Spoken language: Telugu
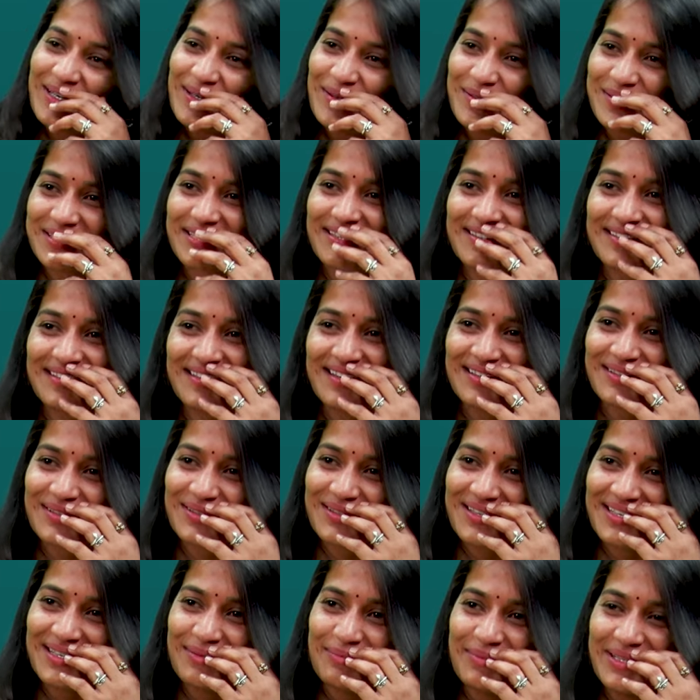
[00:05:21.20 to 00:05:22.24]
అనే వస్తుంది నాకు
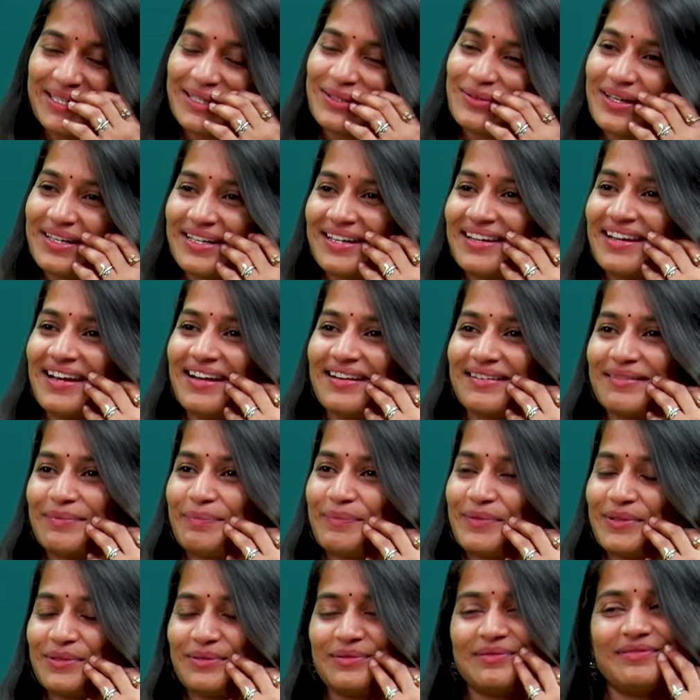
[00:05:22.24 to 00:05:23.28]
కానీ మీరు అని ఎలా
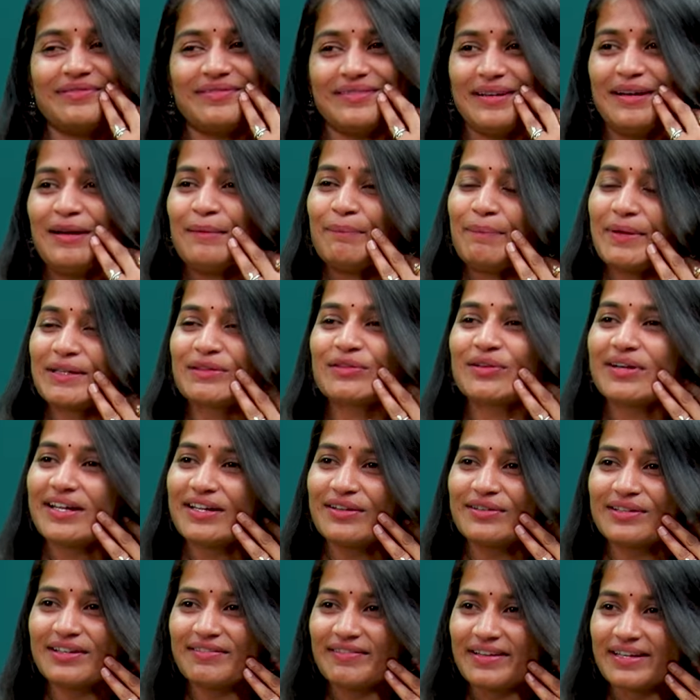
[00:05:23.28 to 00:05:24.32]
ఇప్పుడు పెద్దోడు అయి
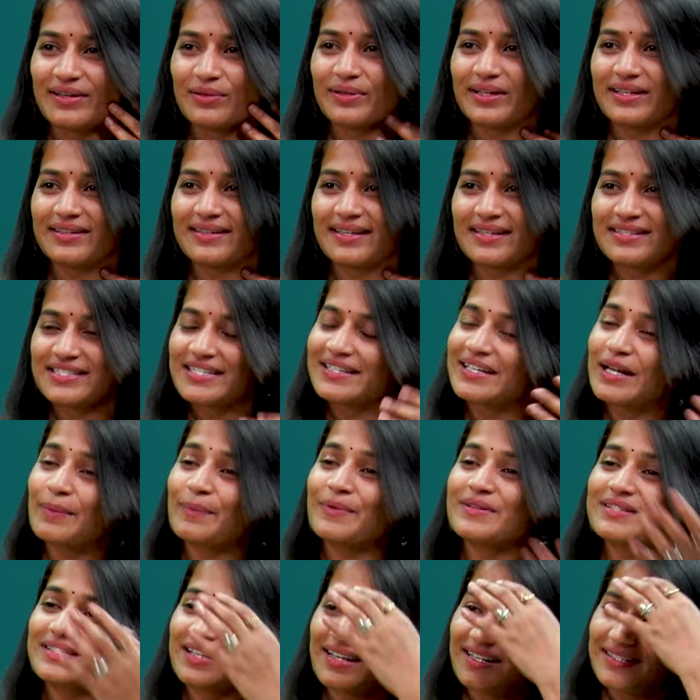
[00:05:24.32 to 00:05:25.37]
ఉంటే వేరుండేది కానీ
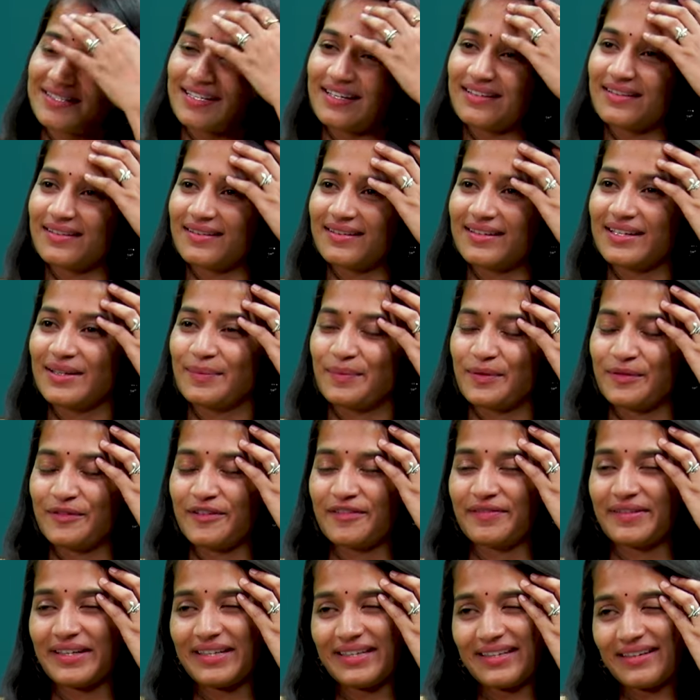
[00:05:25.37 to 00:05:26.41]
చిన్నప్పటి నుంచి కలిసి కదండి ఇప్పుడు
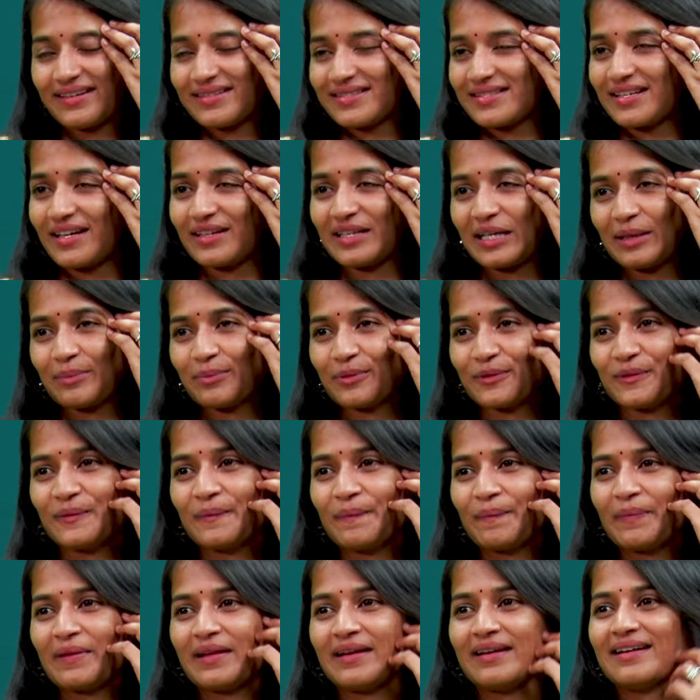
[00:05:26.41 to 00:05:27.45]
ఫిఫ్టీన్ ఇయర్స్ దాదాపు
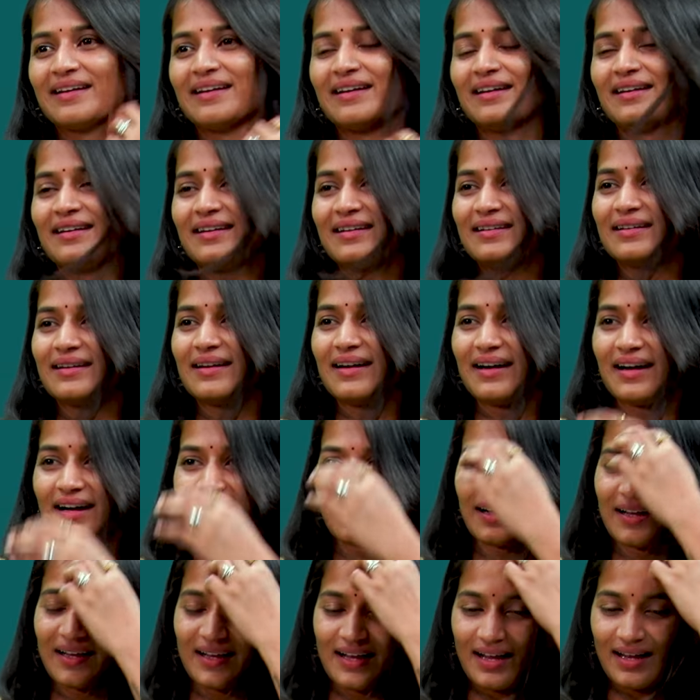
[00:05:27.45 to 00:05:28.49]
కరెక్ట్
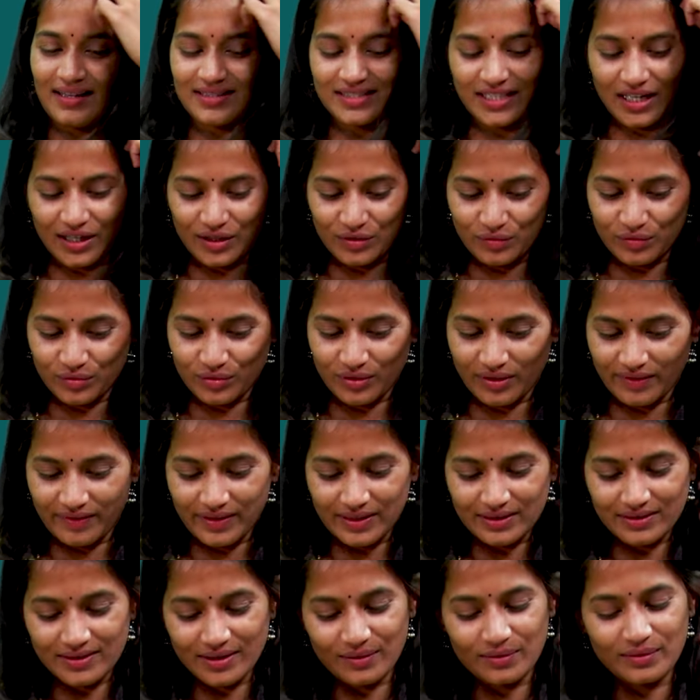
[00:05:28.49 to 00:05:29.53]
ఆ చనువు
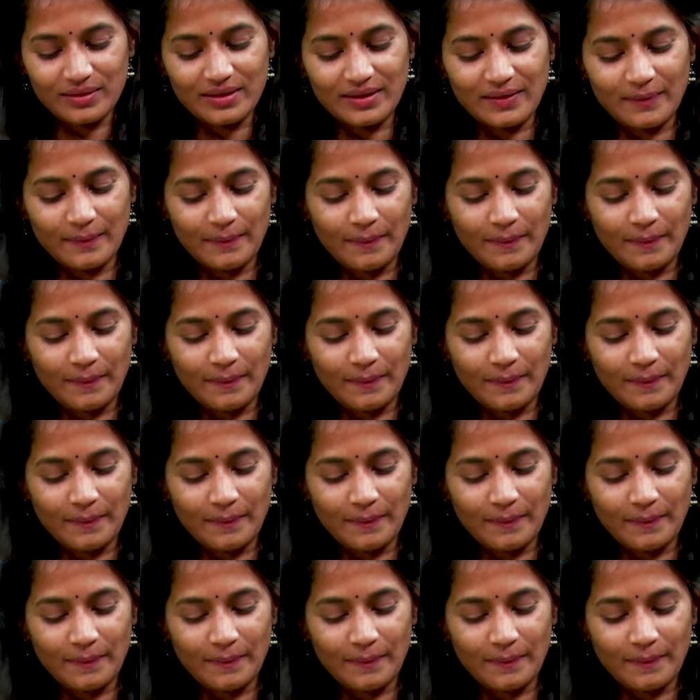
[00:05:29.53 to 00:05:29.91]
అవంతా కూడా